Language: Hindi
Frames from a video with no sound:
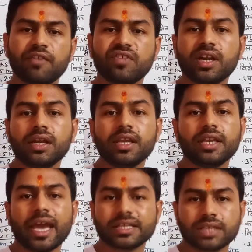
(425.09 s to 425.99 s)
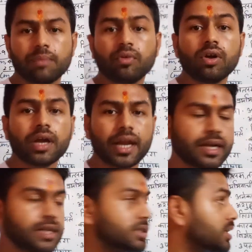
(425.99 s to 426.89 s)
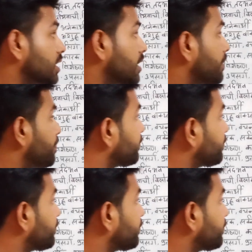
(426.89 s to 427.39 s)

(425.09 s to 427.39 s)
डेफिनेटली एग्ज़ाम को करेक्ट कर सकते हैं